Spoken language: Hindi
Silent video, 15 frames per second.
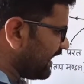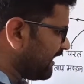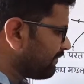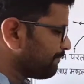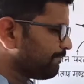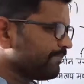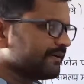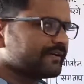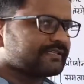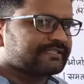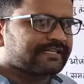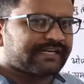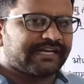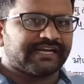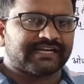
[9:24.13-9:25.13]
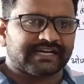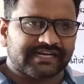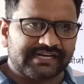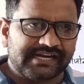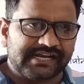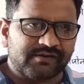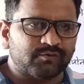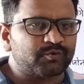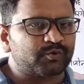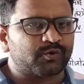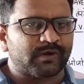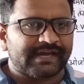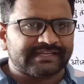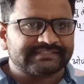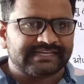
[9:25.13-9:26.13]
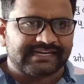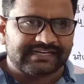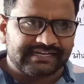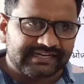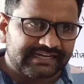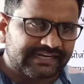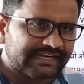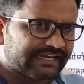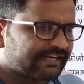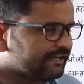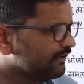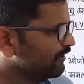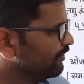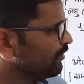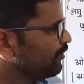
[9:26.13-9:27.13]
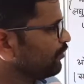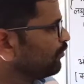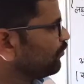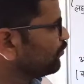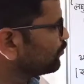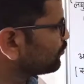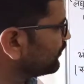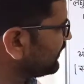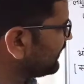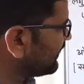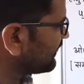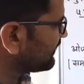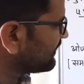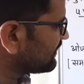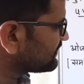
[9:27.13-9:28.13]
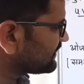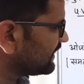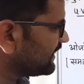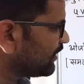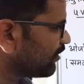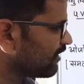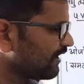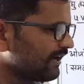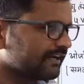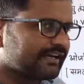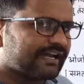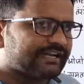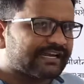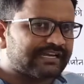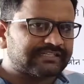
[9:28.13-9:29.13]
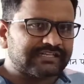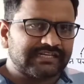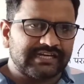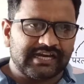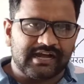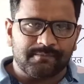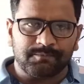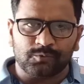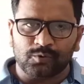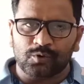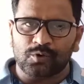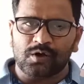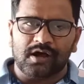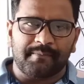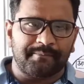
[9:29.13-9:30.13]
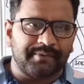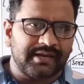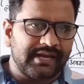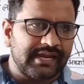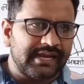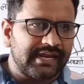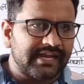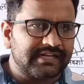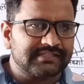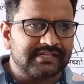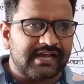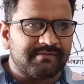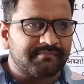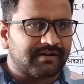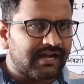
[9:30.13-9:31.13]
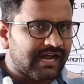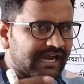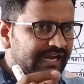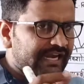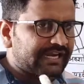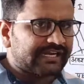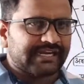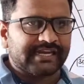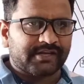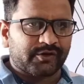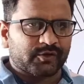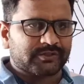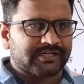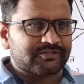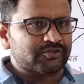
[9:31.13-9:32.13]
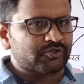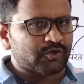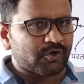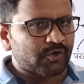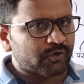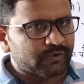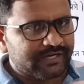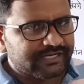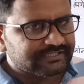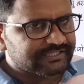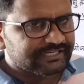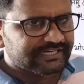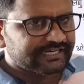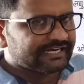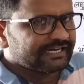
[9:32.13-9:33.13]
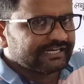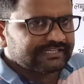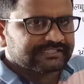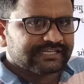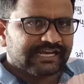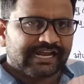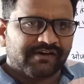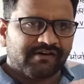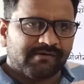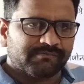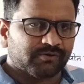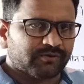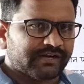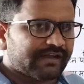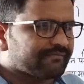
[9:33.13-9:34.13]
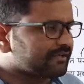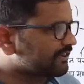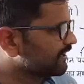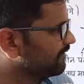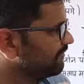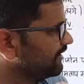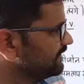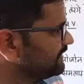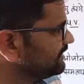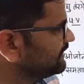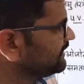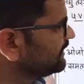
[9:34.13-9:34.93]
एप पर स्टडी कर रहे हैं उनको ऐसा नहीं लगे उनको ये लगना चाहिए और लगना क्या चाहिए आपको अपने एग्ज़ाम का एक एक क्वेश्चन सॉल्व होना चाहिए इसके अलावा आपको क्या मतलब है जी